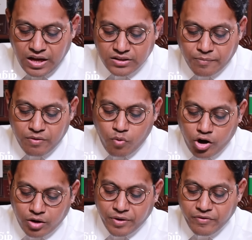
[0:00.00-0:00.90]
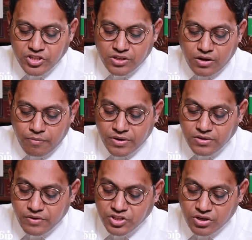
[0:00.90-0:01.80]
அதுக்கப்புறம் வாட்டர் ப்ரிவேஷன்
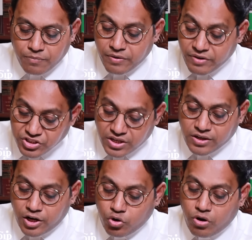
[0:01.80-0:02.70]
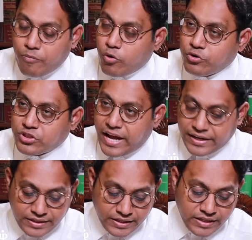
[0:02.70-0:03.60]
ப்ரிசர்வேஷன் ப்ரிவென்ஷன் அண்ட் கண்ட்ரோல் ஆஃப் பொல்யூஷன்
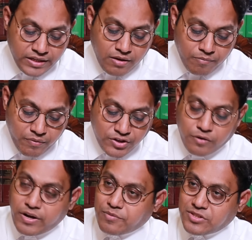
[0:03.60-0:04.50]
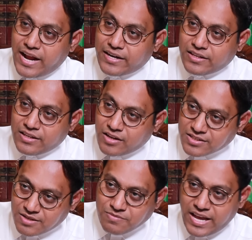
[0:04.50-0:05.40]
ஆக்ட்டு ப்ரிவென்ஷன் ஆஃப் கரப்ஷன் ஆக்ட்டு
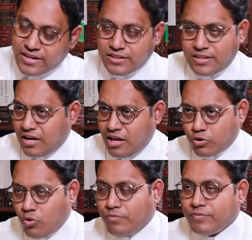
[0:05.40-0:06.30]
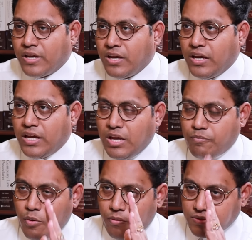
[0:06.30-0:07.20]
கஸ்டம்ஸ் ஆக்ட் இதெல்லாம் இருக்கும்
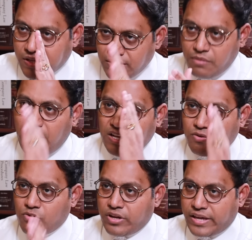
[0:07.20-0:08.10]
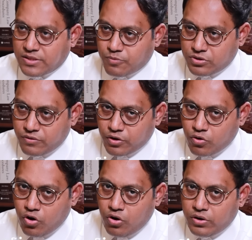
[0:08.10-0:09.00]
இப்போது செந்தில் பாலாஜி அவர்களுடைய கேஸ் பொறுத்த
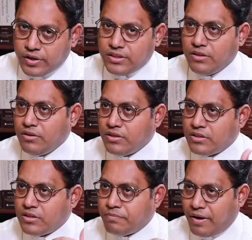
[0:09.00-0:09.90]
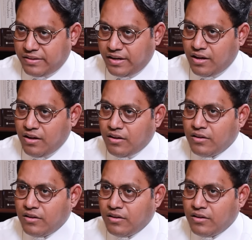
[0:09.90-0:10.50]
வரைக்கும் இது பார்த்தீங்கன்னா